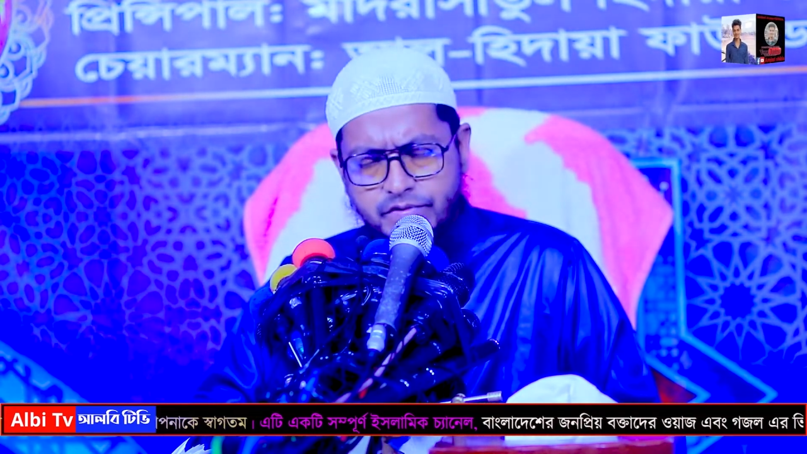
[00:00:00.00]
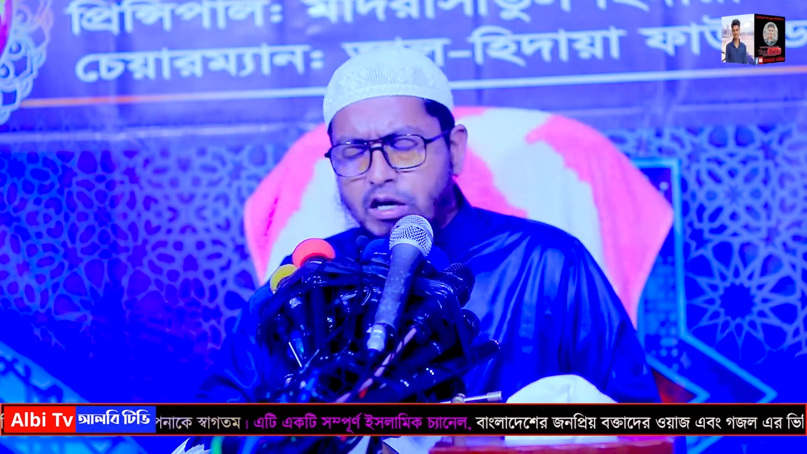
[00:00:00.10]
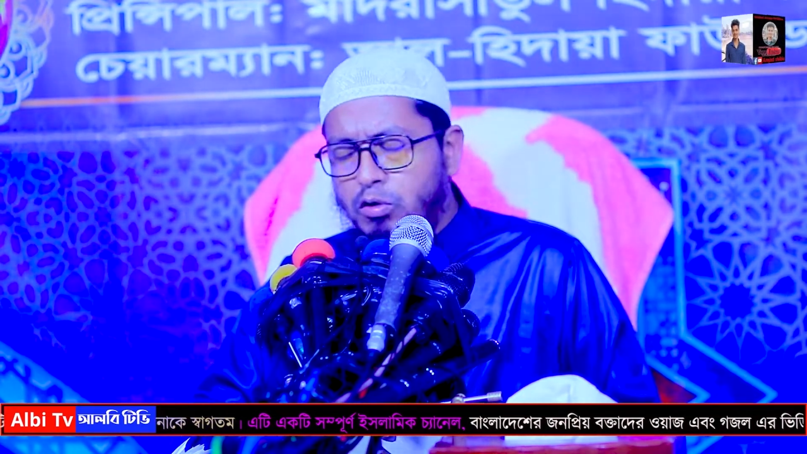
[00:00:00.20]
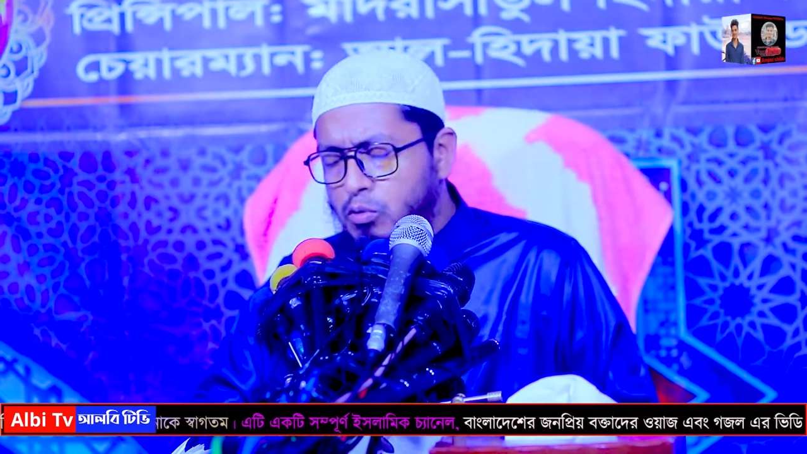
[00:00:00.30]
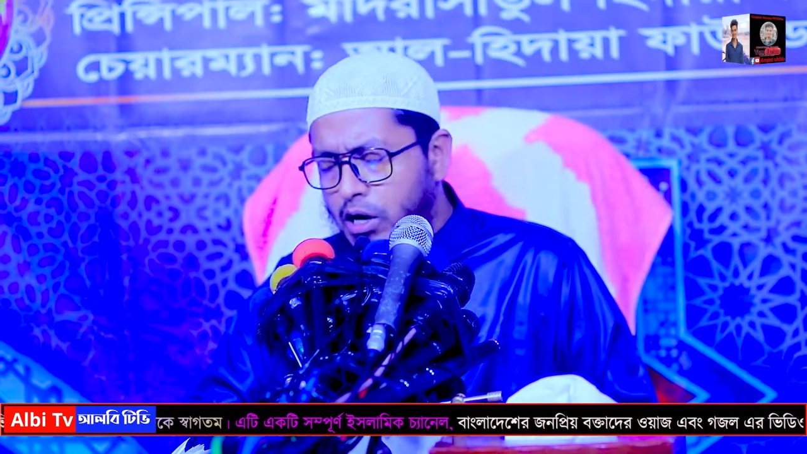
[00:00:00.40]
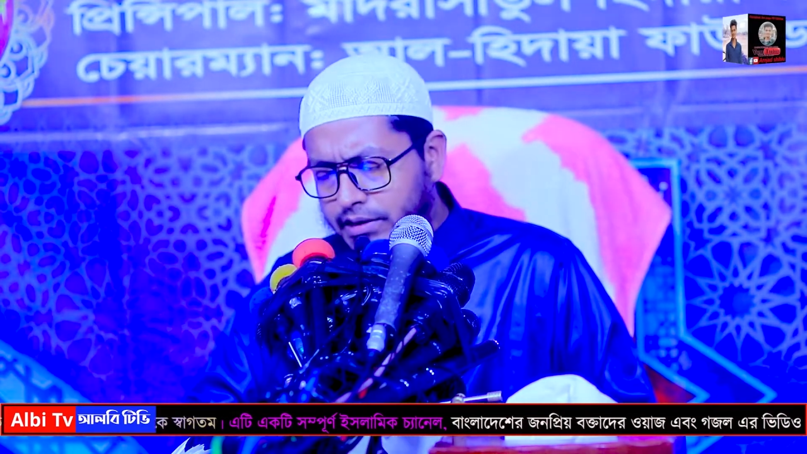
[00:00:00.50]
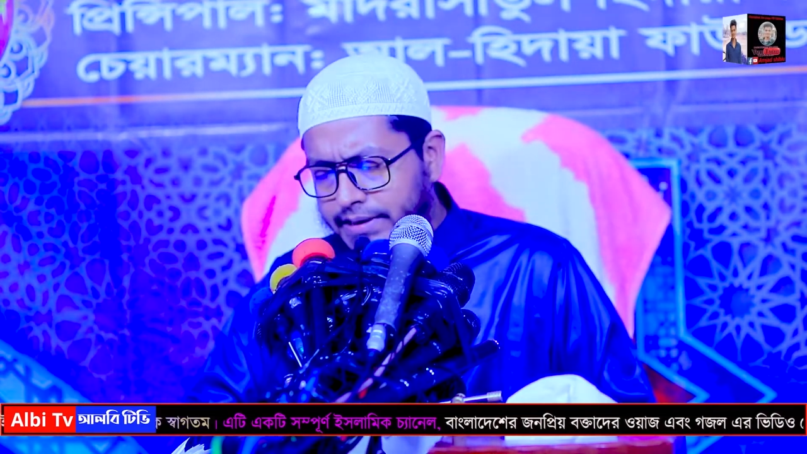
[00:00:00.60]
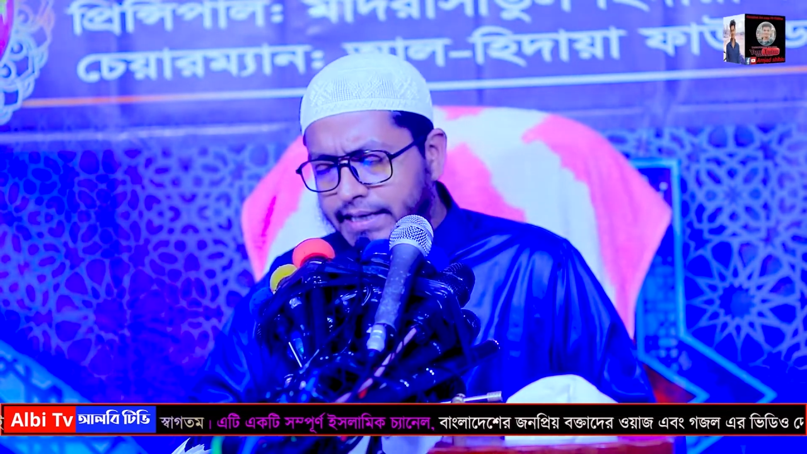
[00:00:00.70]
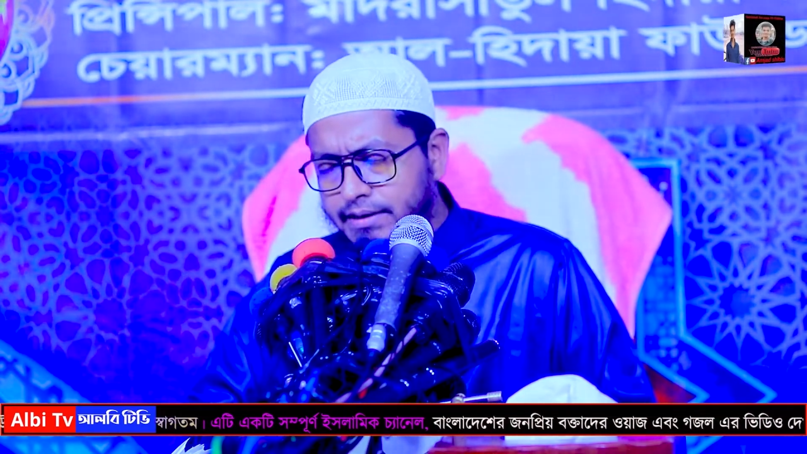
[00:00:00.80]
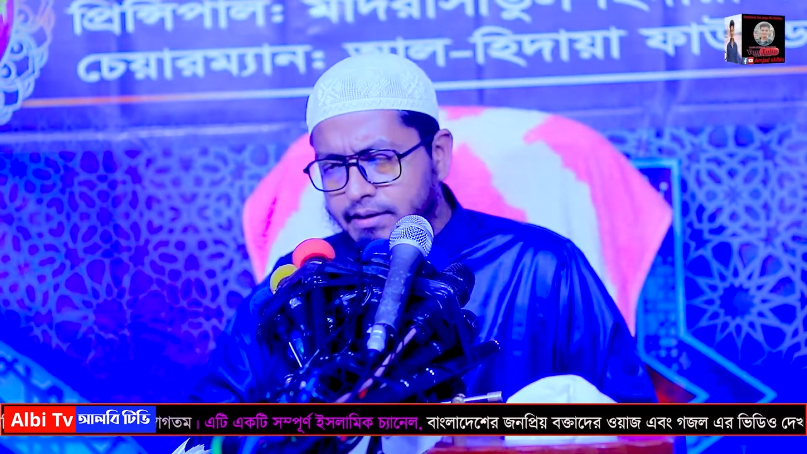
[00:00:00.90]
যে কোনো
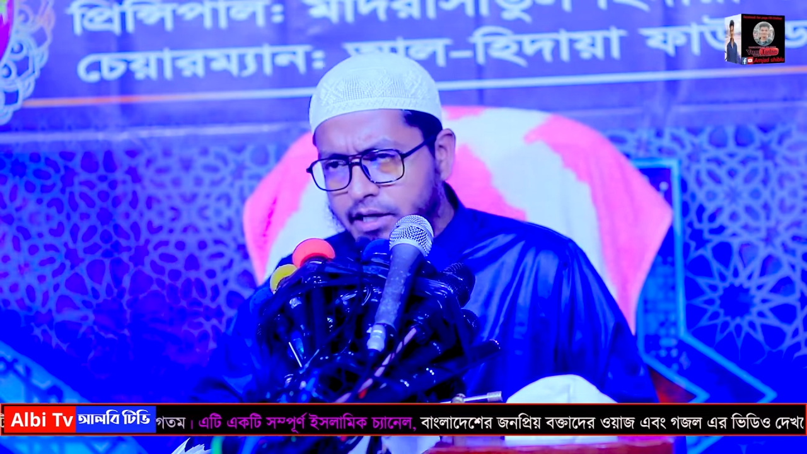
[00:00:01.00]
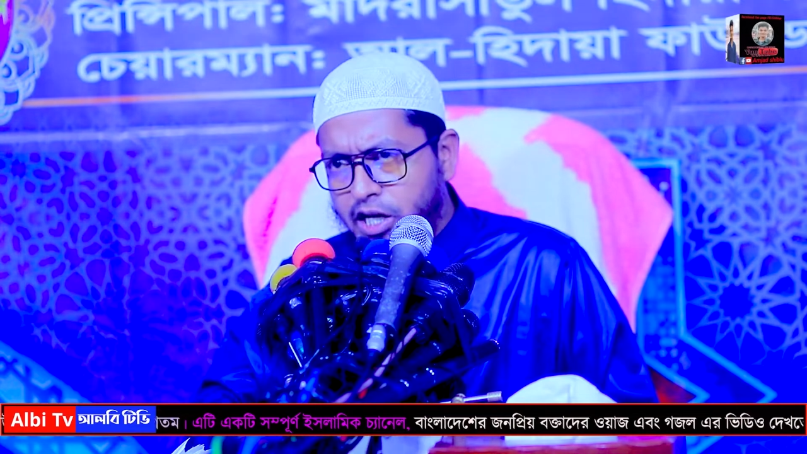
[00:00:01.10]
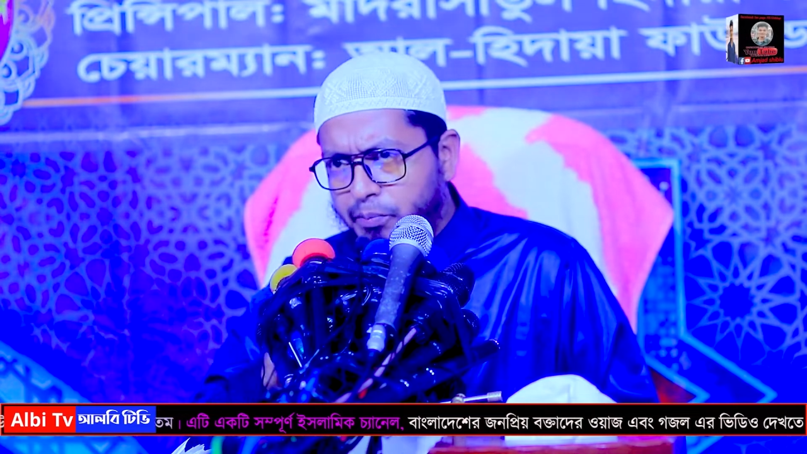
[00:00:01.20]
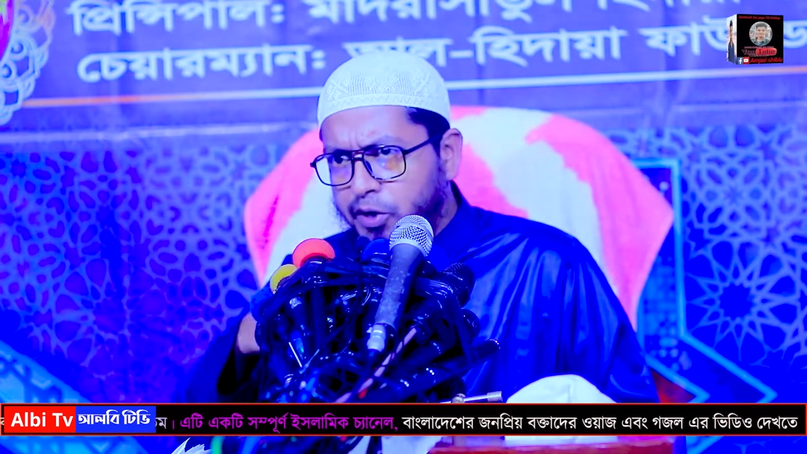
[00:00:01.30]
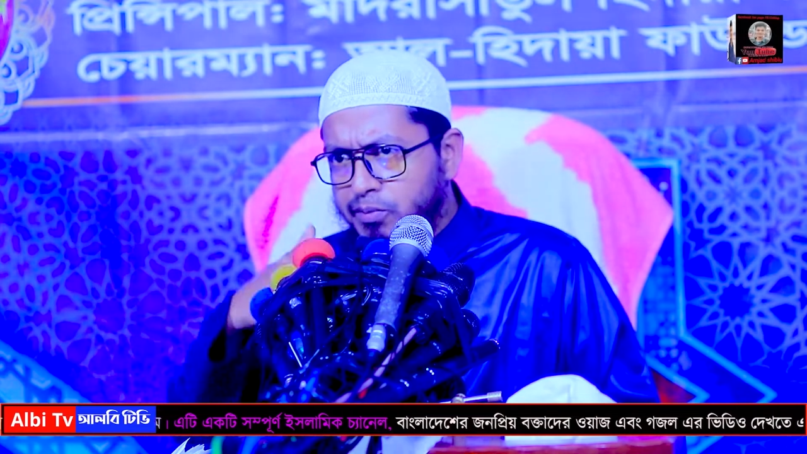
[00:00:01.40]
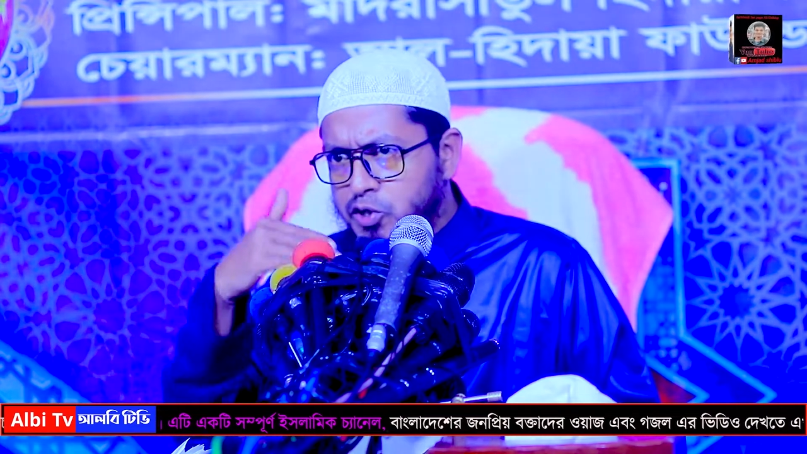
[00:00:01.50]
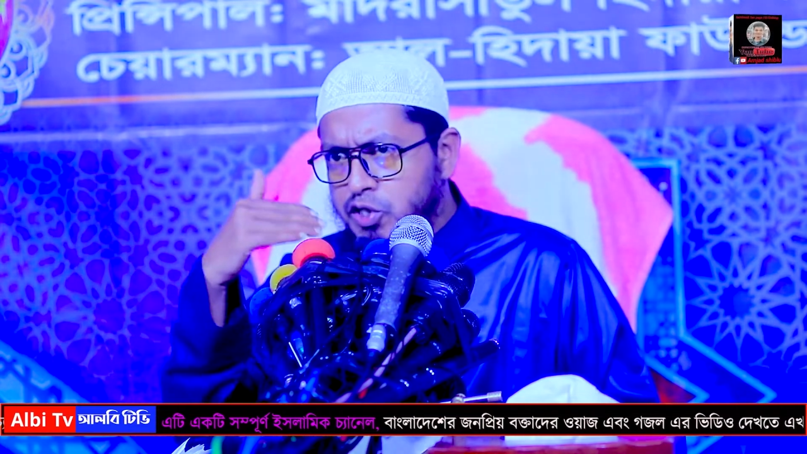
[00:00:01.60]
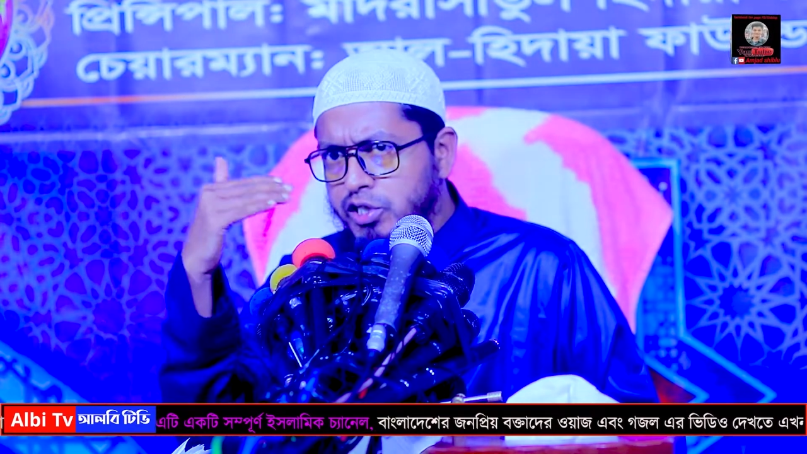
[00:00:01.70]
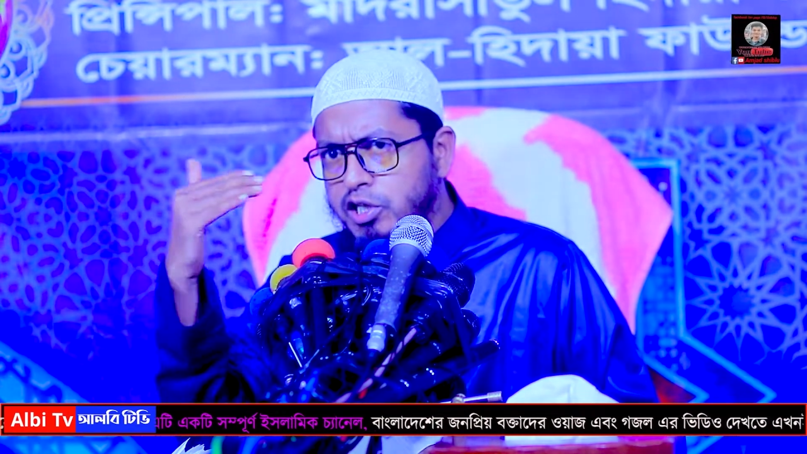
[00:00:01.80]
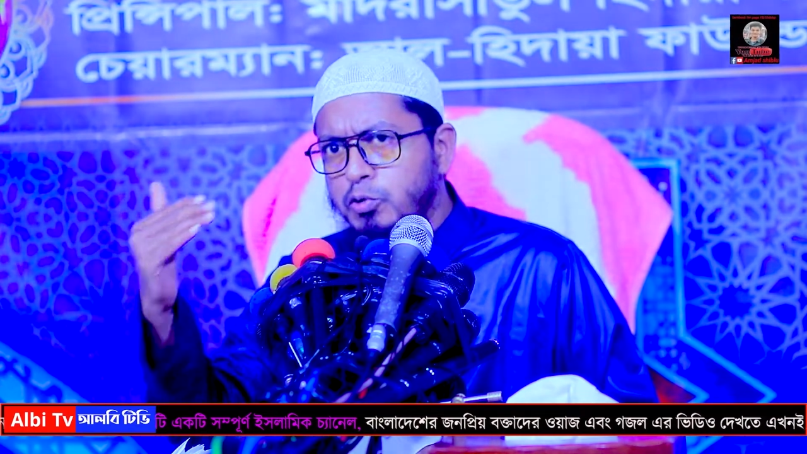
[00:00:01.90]
ওয়াক্তের এরপরে
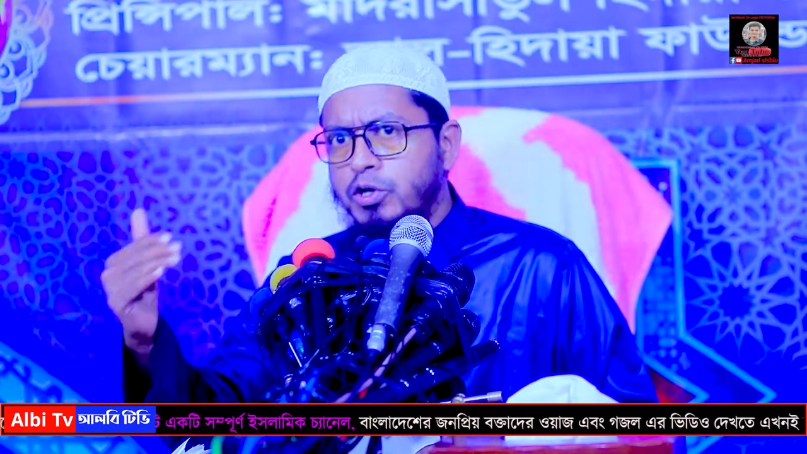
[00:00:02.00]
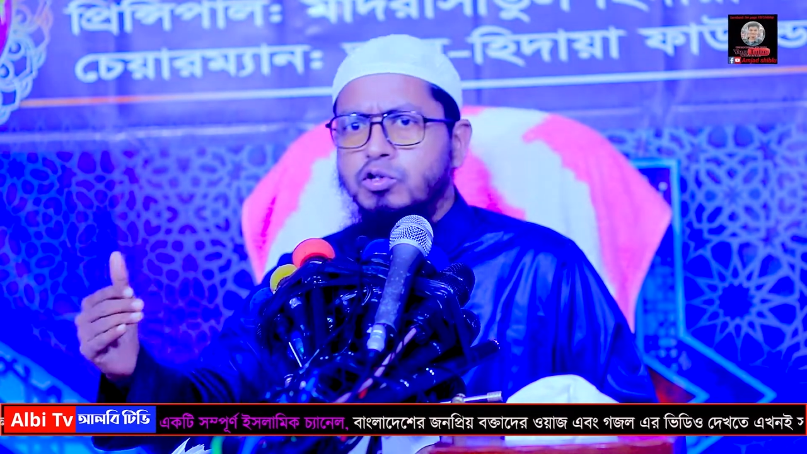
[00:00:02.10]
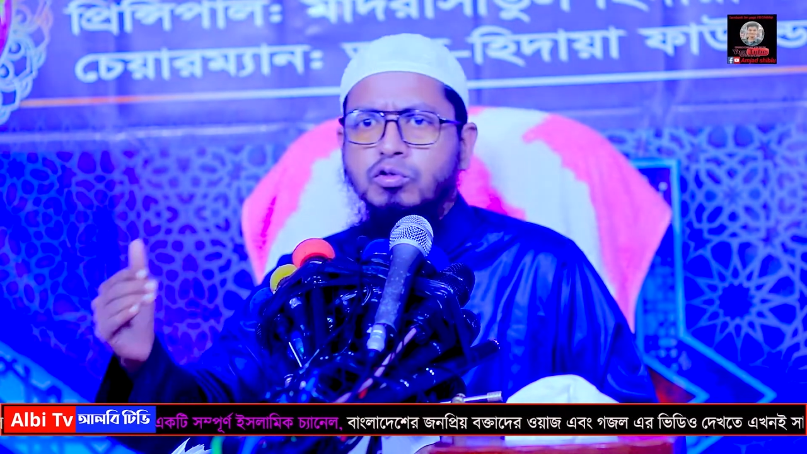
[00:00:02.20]
মসজিদে ঢুকে